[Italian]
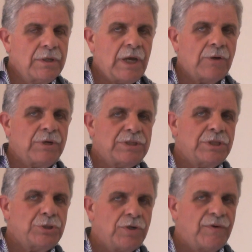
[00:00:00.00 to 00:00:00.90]
a
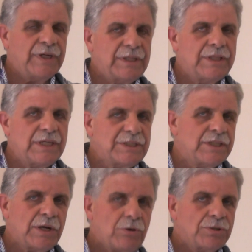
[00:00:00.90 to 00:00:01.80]
questi giovani
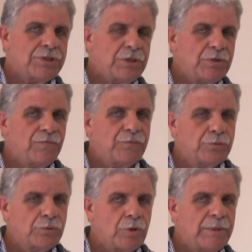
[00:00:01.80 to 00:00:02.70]
desiderosi di un
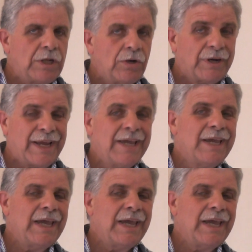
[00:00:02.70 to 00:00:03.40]
futuro migliore